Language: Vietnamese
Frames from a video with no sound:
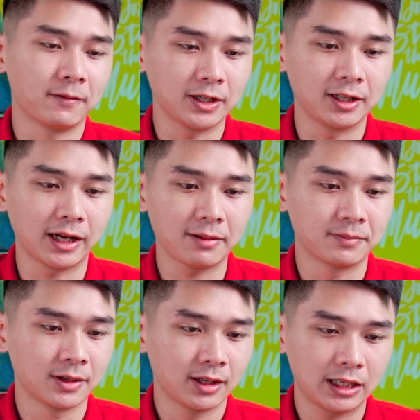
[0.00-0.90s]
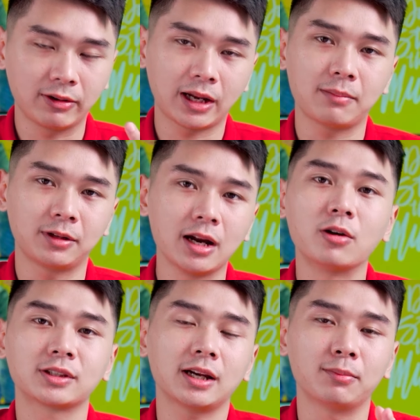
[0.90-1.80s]
vậy thì anh em theo anh em thì
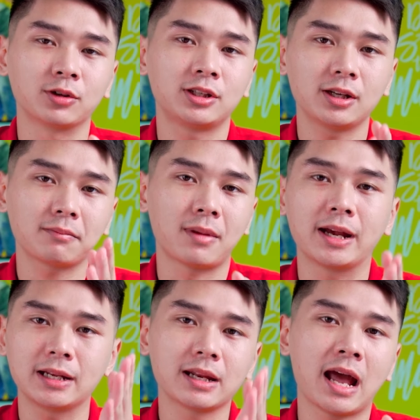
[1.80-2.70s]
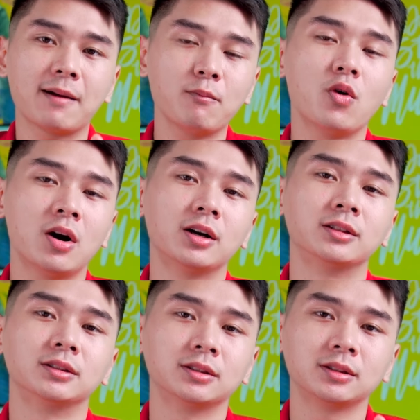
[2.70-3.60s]
đâu sẽ là một chiếc máy đáng mua hơn
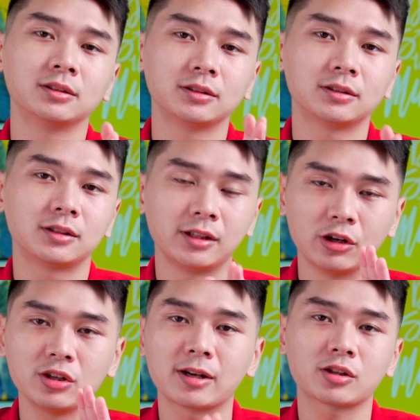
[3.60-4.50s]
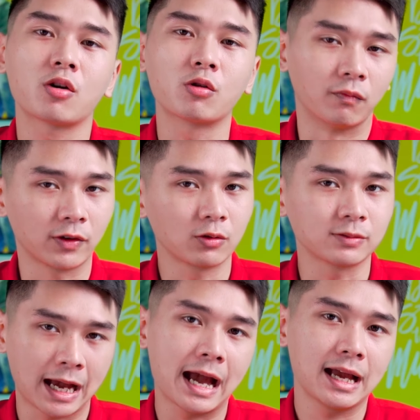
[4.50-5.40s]
nếu như mà so cùng phân khúc
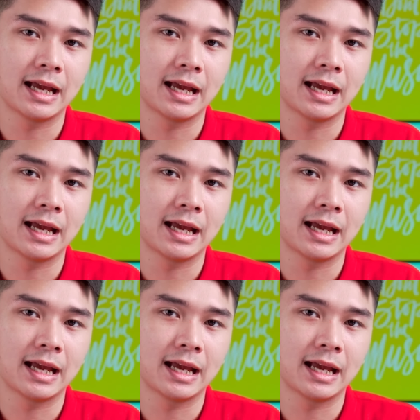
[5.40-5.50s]
giá